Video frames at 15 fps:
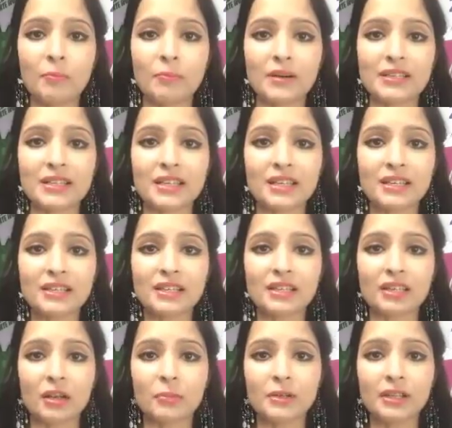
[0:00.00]
आप पसीने
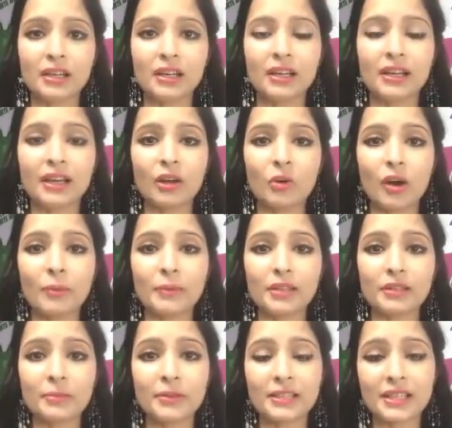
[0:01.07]
से तरबतर लग रहे हो
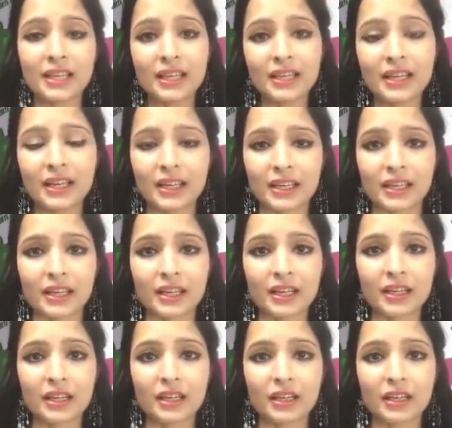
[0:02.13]
आपकी तबीयत ठीक नहीं लग रही